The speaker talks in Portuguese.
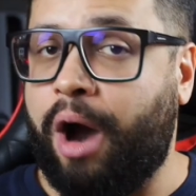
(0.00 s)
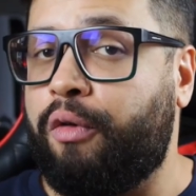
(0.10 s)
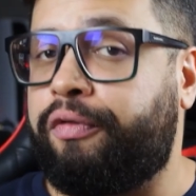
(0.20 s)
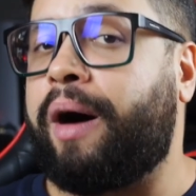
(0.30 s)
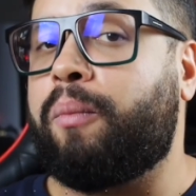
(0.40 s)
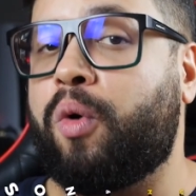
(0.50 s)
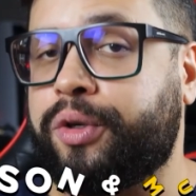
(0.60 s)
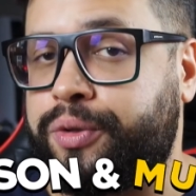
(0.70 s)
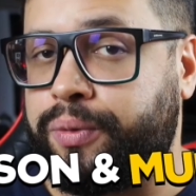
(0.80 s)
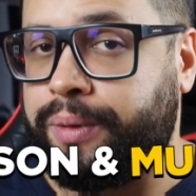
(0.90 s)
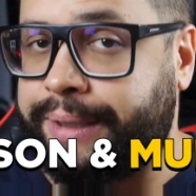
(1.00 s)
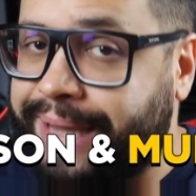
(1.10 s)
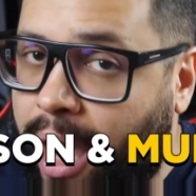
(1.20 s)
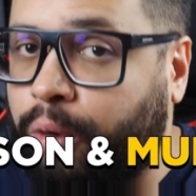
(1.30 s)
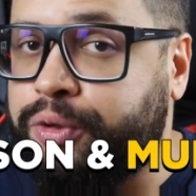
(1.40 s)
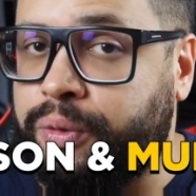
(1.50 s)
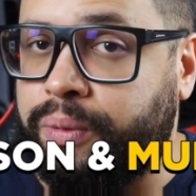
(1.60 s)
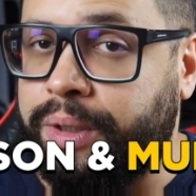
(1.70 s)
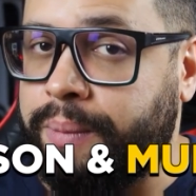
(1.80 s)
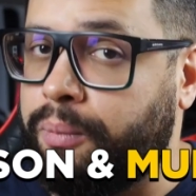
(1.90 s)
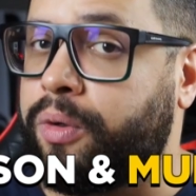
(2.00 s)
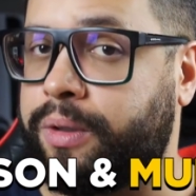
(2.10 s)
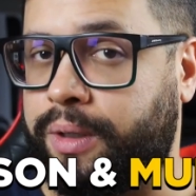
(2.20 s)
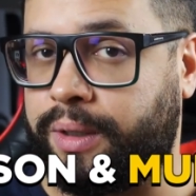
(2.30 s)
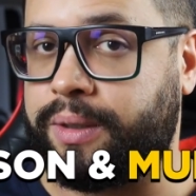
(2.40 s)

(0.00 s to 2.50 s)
é o famoso Nelson e Murdoch.